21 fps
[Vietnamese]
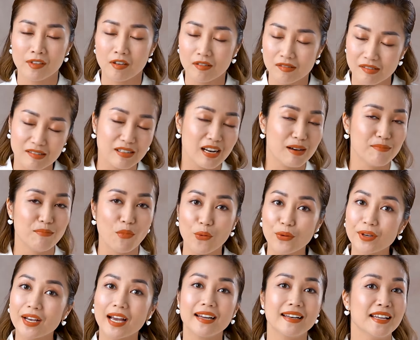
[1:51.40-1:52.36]
thực sự là
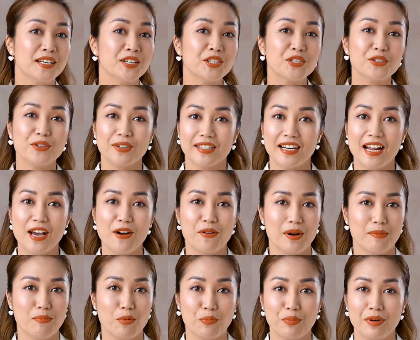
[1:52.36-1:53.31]
mỗi ngày đến trường đều
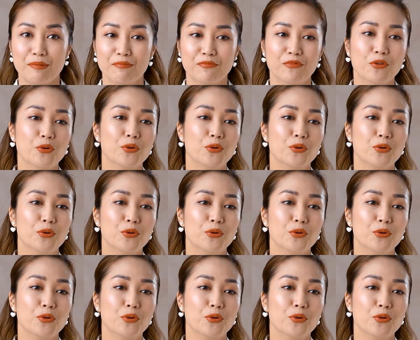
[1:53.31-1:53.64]
là một niềm